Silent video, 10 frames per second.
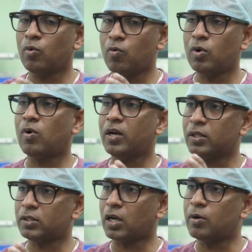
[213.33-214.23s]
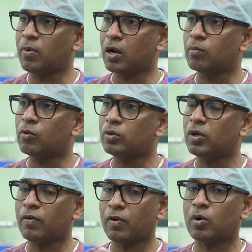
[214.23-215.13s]
ஒவ்வொரு வாட்டி அதை தழும்பாகும்
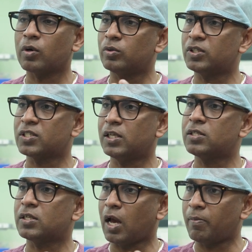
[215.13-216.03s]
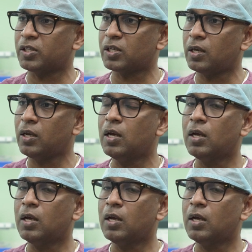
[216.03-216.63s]
போதும் லிவரோட கொஞ்சம் செல்ஸ் டேமேஜ் ஆகி